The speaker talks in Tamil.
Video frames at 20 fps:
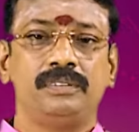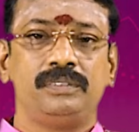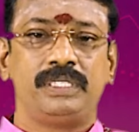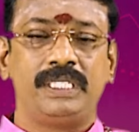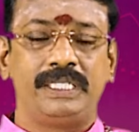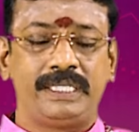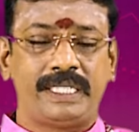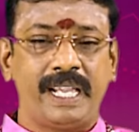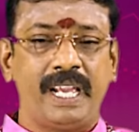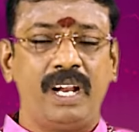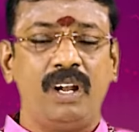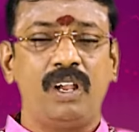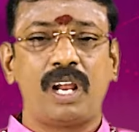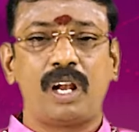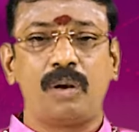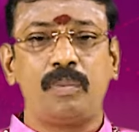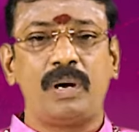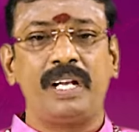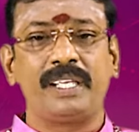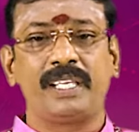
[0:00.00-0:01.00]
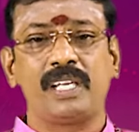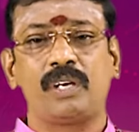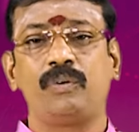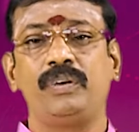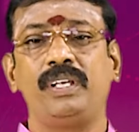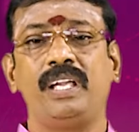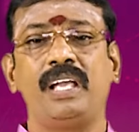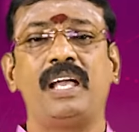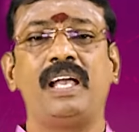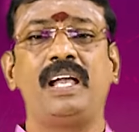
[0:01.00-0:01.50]
திட்டையில்
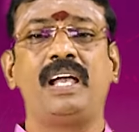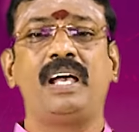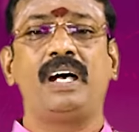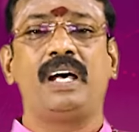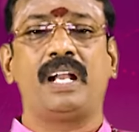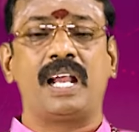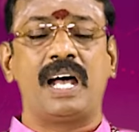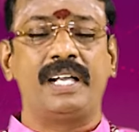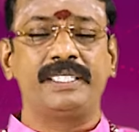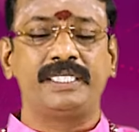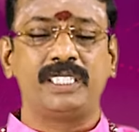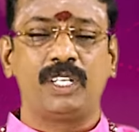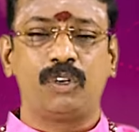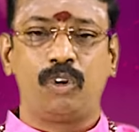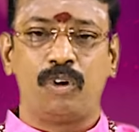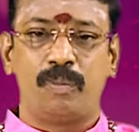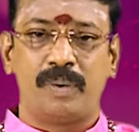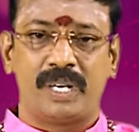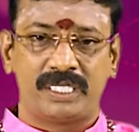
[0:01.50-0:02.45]
அருள்பாலிக்கக்கூடிய ராஜகுரு